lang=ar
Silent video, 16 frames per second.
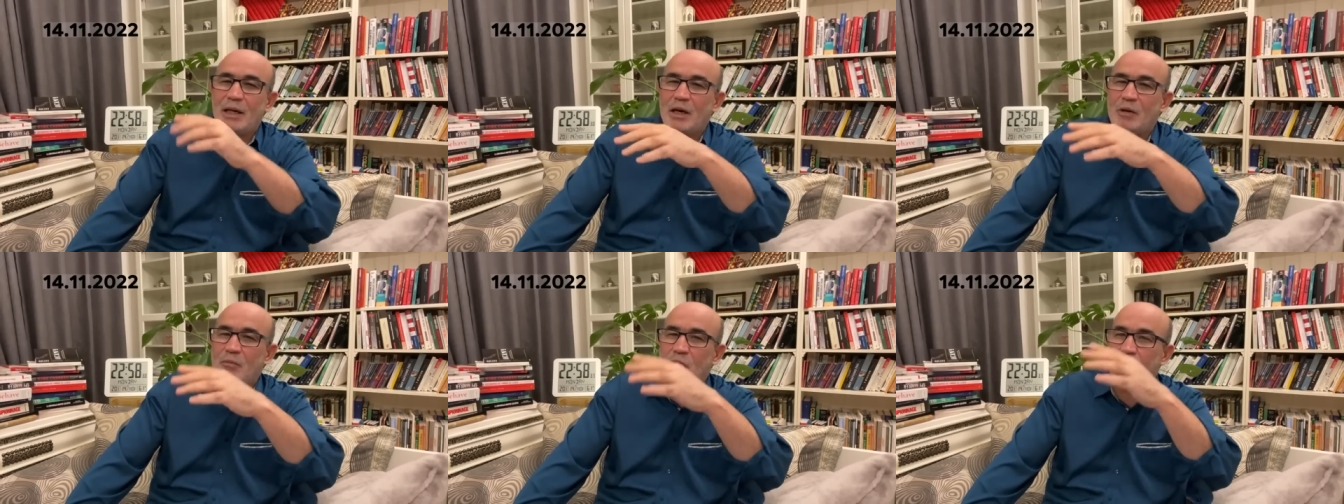
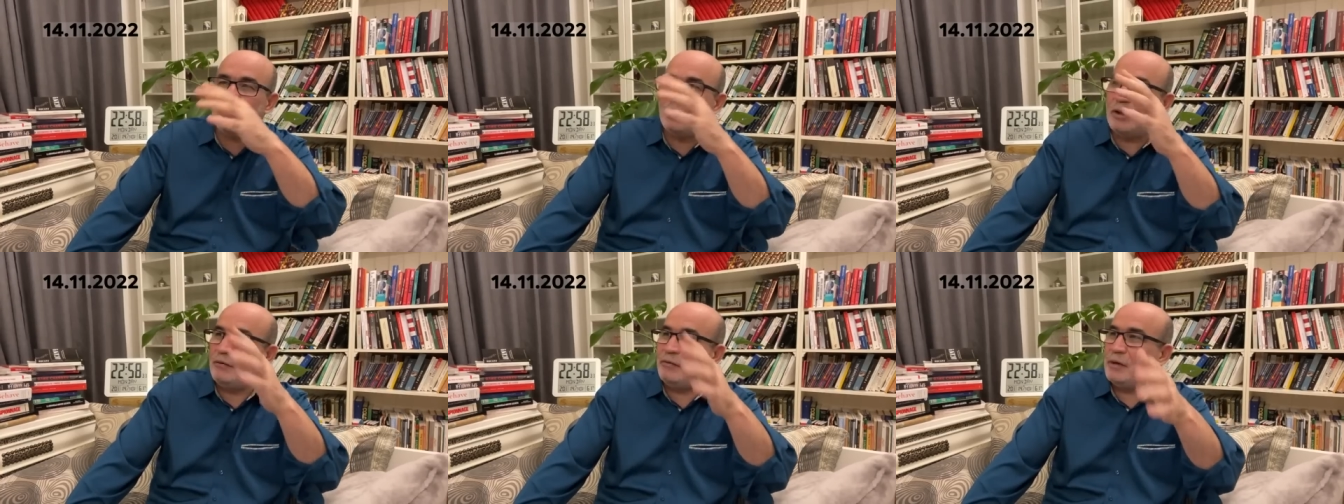راهم
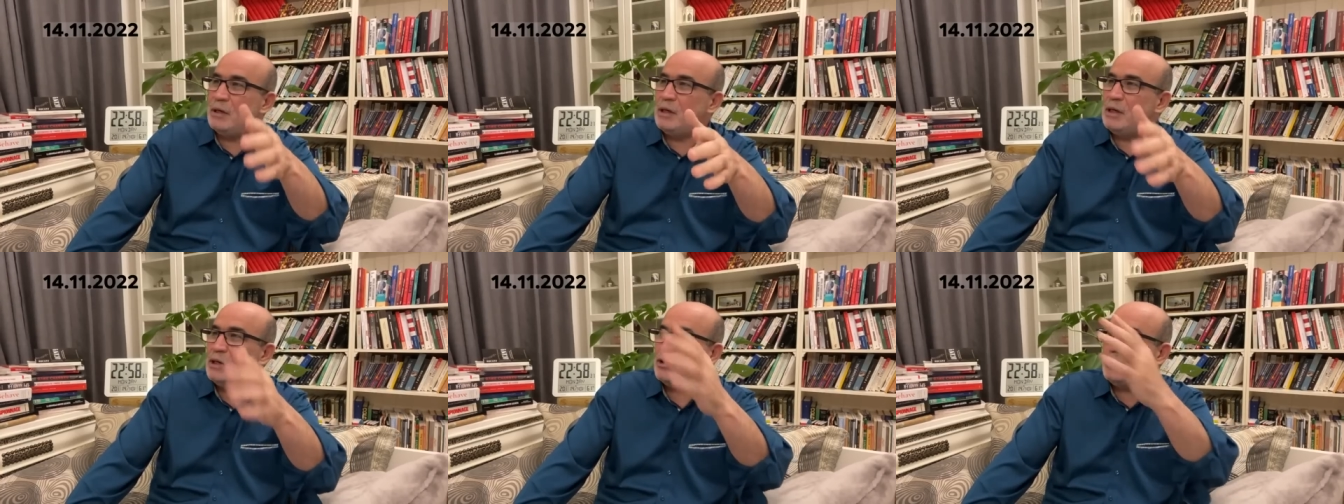موجودين في
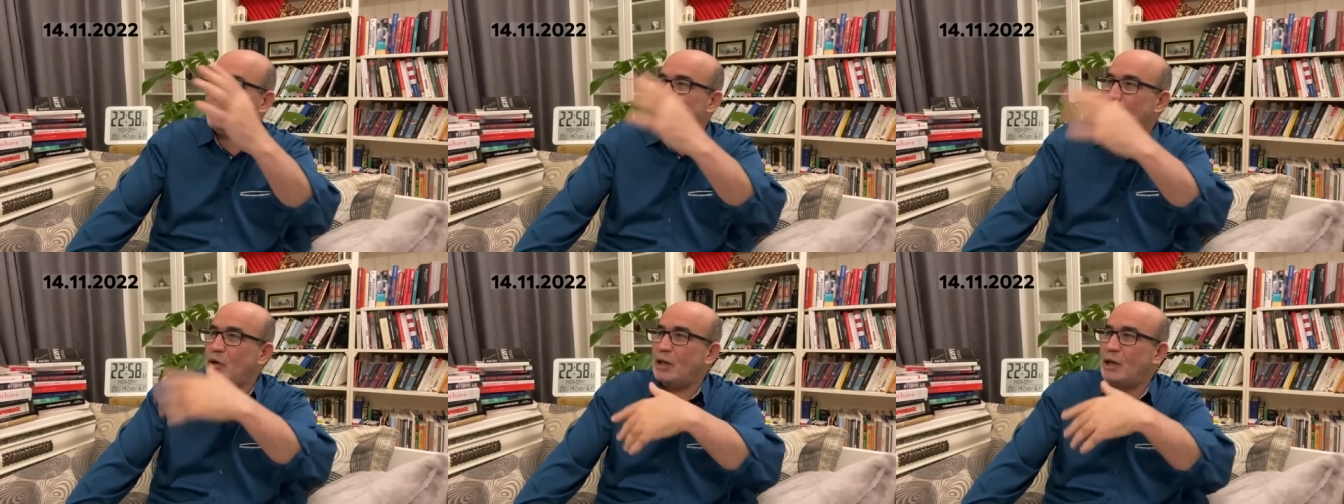النيجر
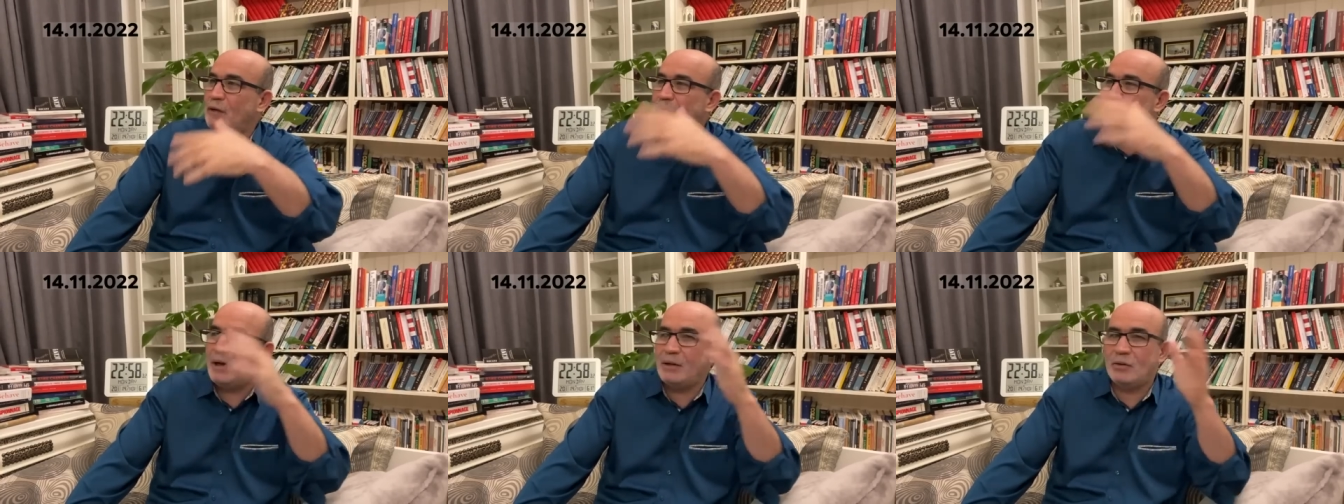وبوركينا
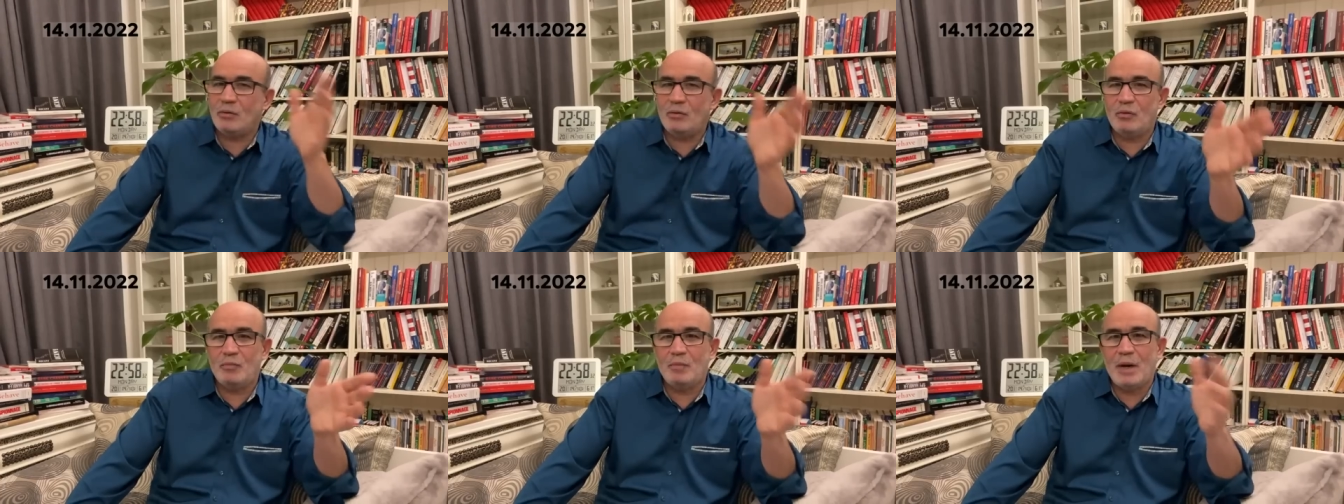
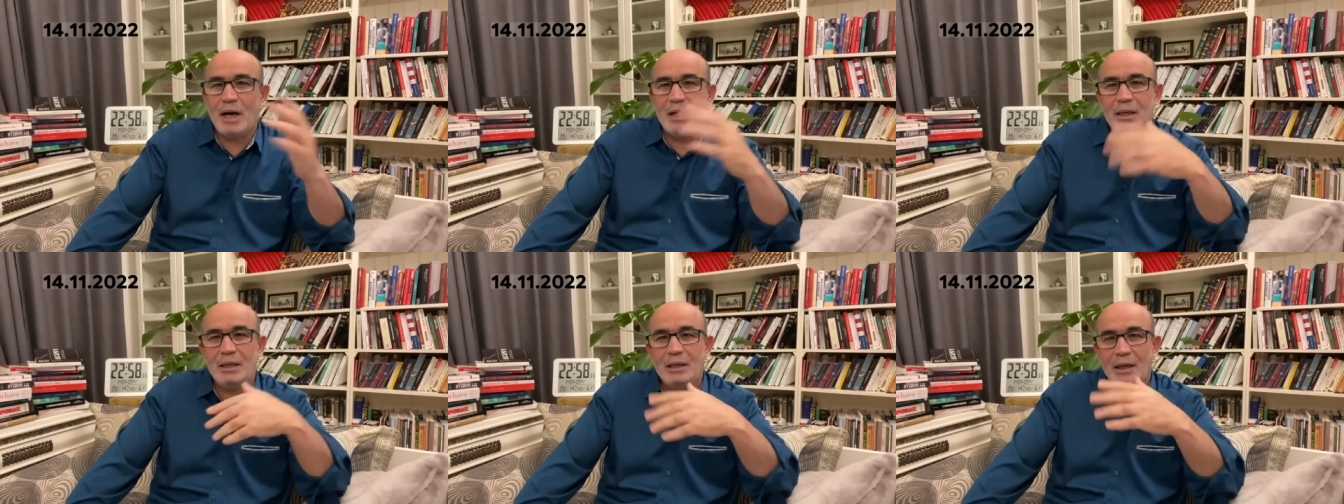فاسو
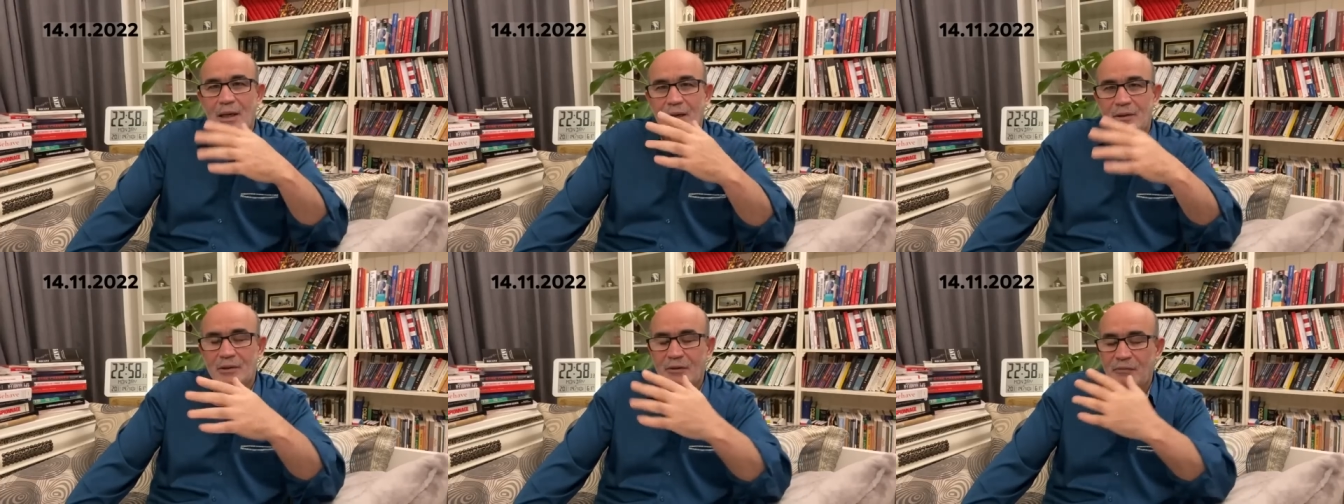ومالي
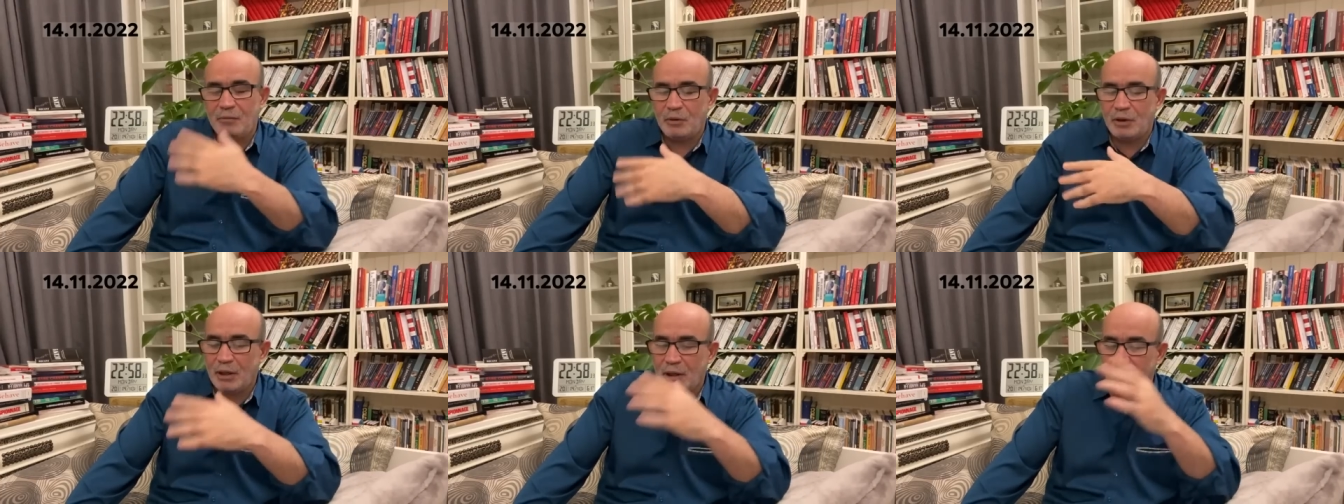خاصه في
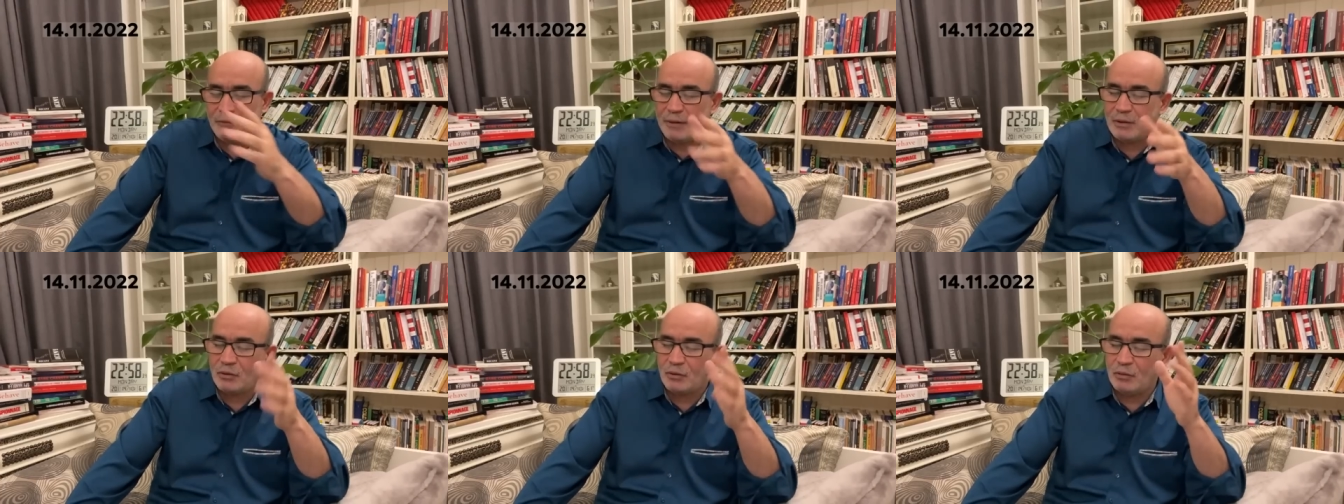بوركينا
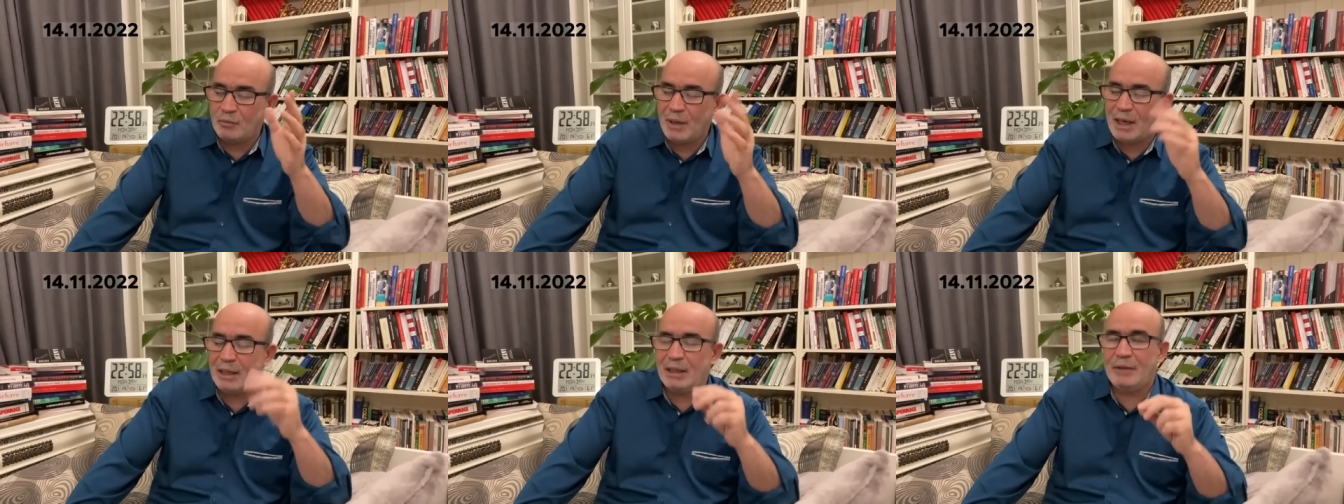فاسو
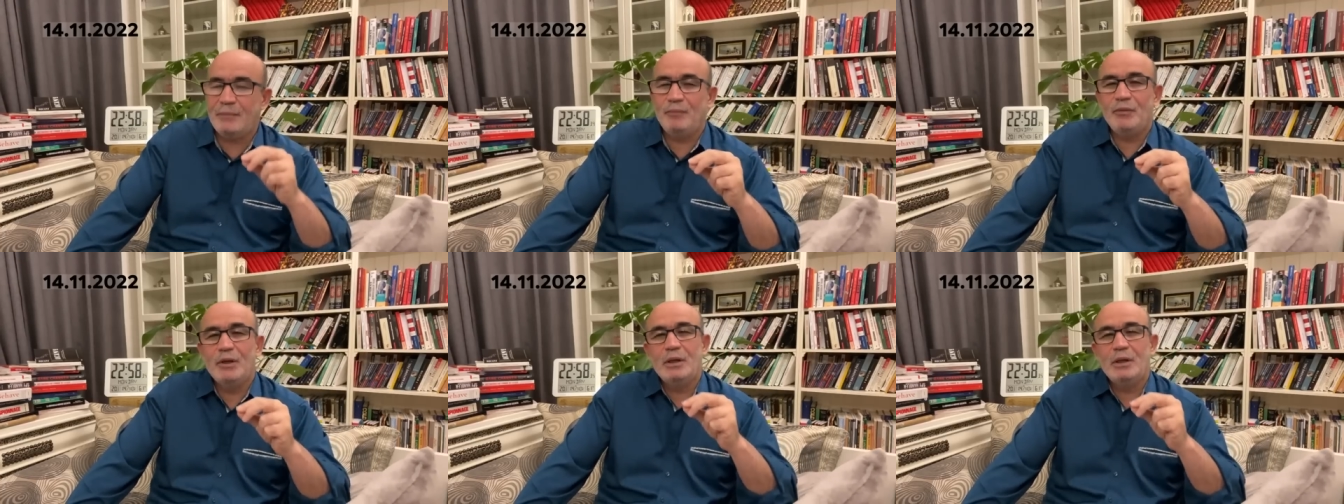ومالي